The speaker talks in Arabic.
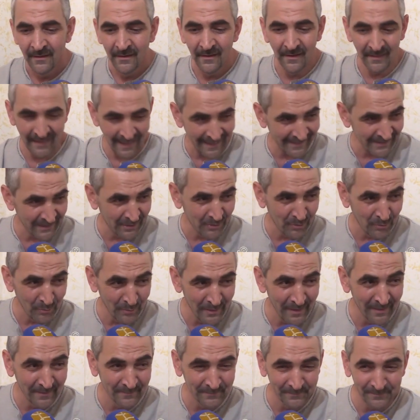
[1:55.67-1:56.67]
نضحكك
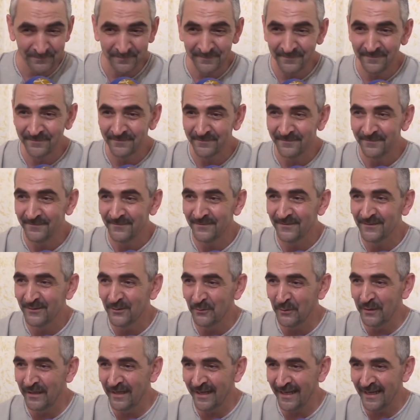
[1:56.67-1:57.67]
شويه
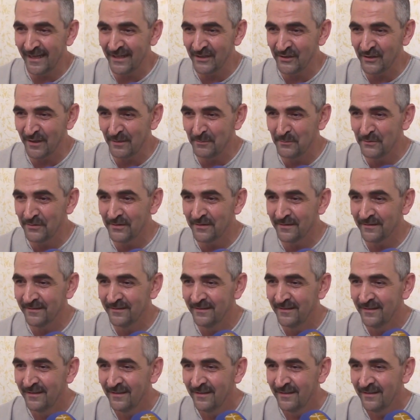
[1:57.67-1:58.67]
وانا خارج امس
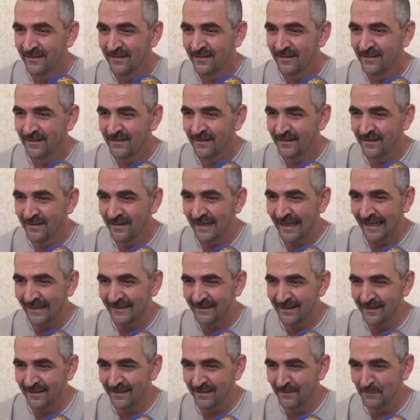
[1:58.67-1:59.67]

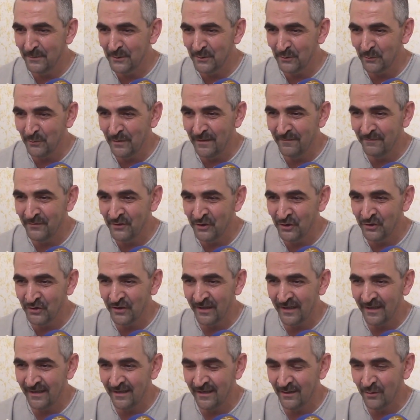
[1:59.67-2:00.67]
احد المسؤولين في
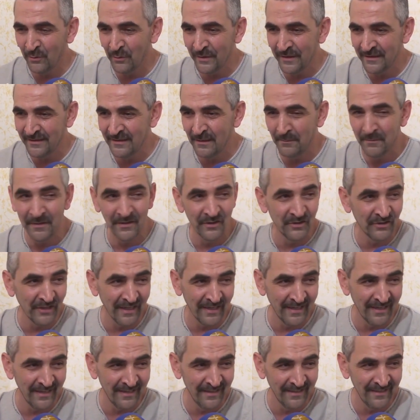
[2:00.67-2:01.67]
السجن قال لي خويا سمير ان
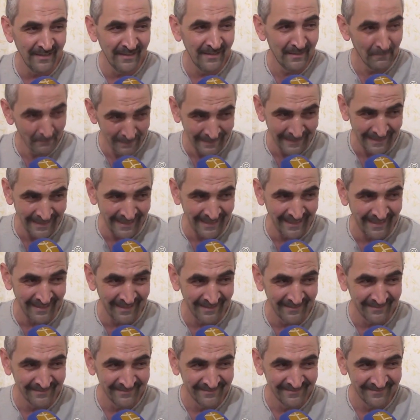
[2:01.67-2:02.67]
شاء الله المره
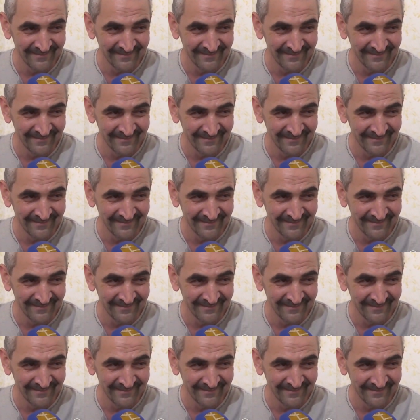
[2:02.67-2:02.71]
الاخرى